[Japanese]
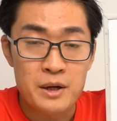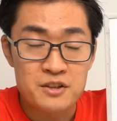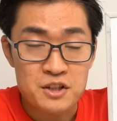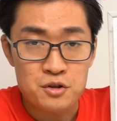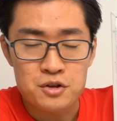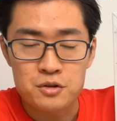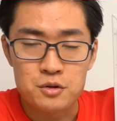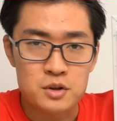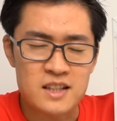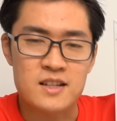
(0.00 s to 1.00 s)
ペルチェ素子を
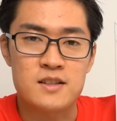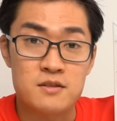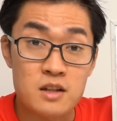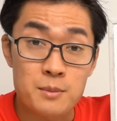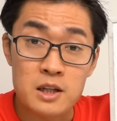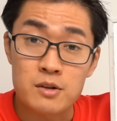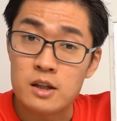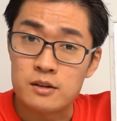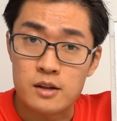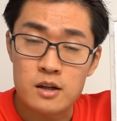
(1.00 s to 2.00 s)
動作させるために
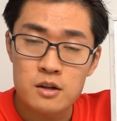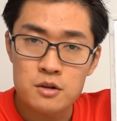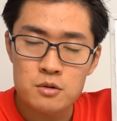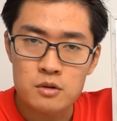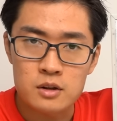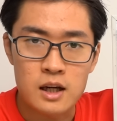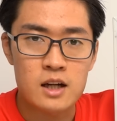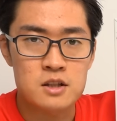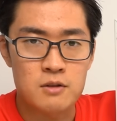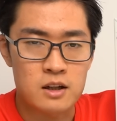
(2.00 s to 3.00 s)
は電流を流
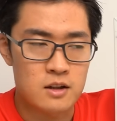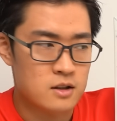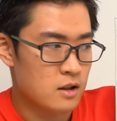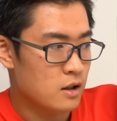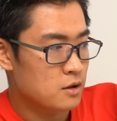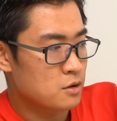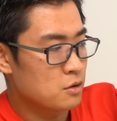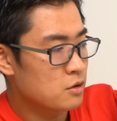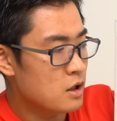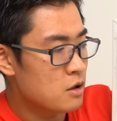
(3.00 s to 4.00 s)
すわけですが、そ
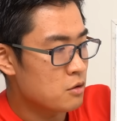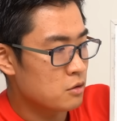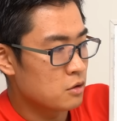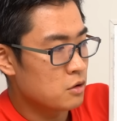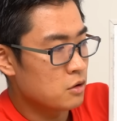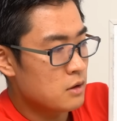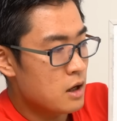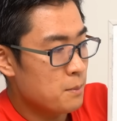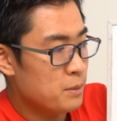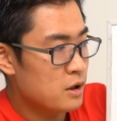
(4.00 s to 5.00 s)
の電力っていうの
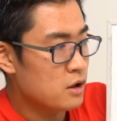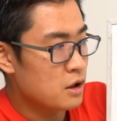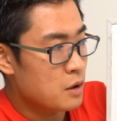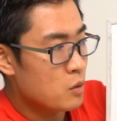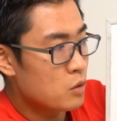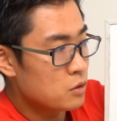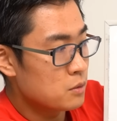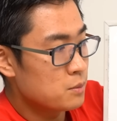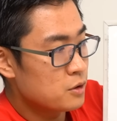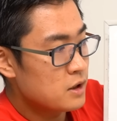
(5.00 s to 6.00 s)
は
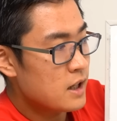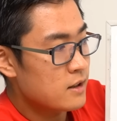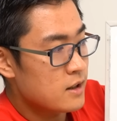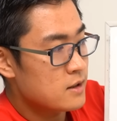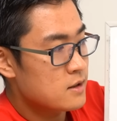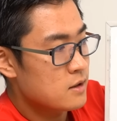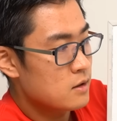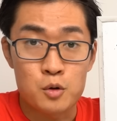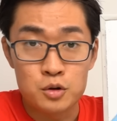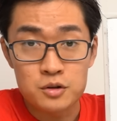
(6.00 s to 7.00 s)
P=VI です。
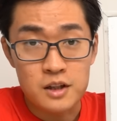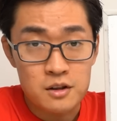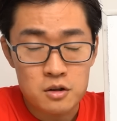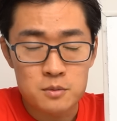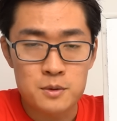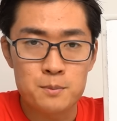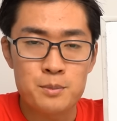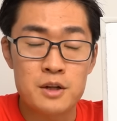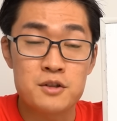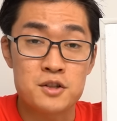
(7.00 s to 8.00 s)
この電力分
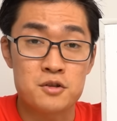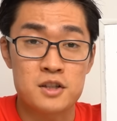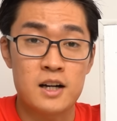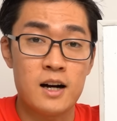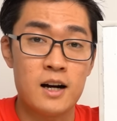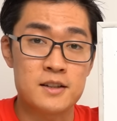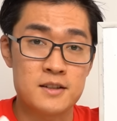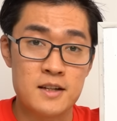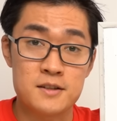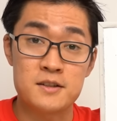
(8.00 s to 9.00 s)
ペルチェ素子が
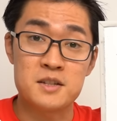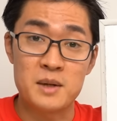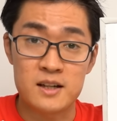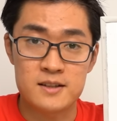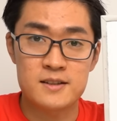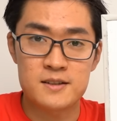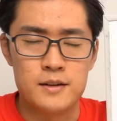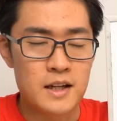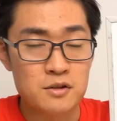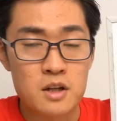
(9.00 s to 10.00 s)
発熱します。
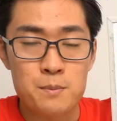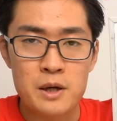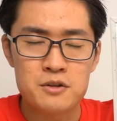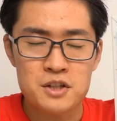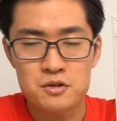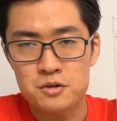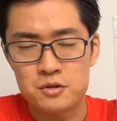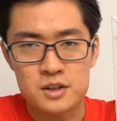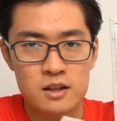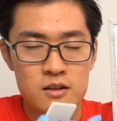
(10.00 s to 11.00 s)
なのでペルチェ素子
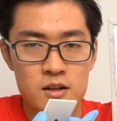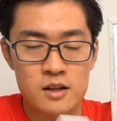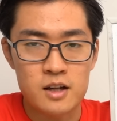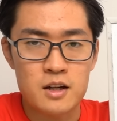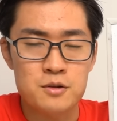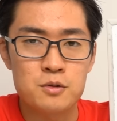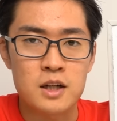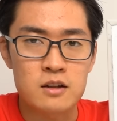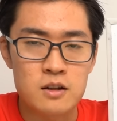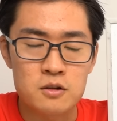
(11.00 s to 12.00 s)
を使った冷却を
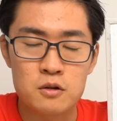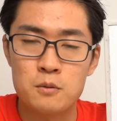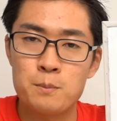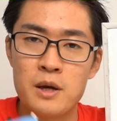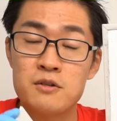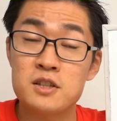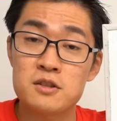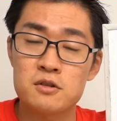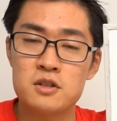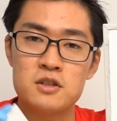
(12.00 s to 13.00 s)
やっていくと、
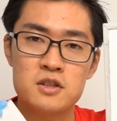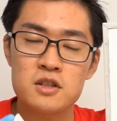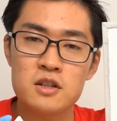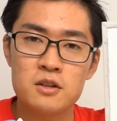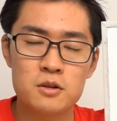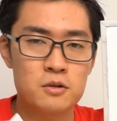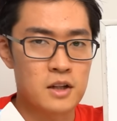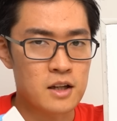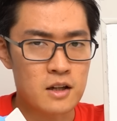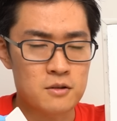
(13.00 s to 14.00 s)
ペルチェ素子自身の
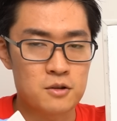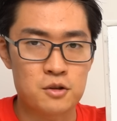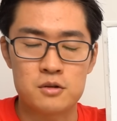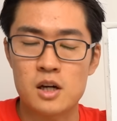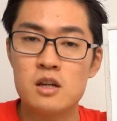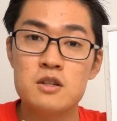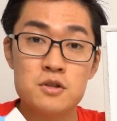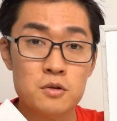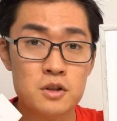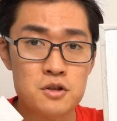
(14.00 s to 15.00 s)
冷却っていうのが
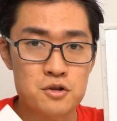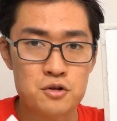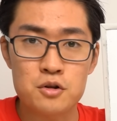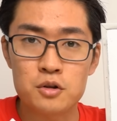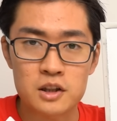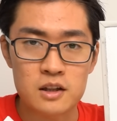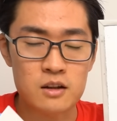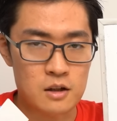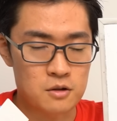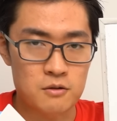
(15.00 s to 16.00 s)
非常に重要に
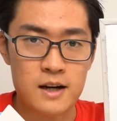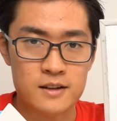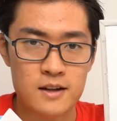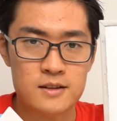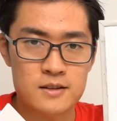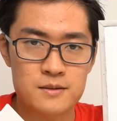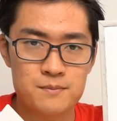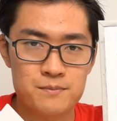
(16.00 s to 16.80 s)
なってくるわけです。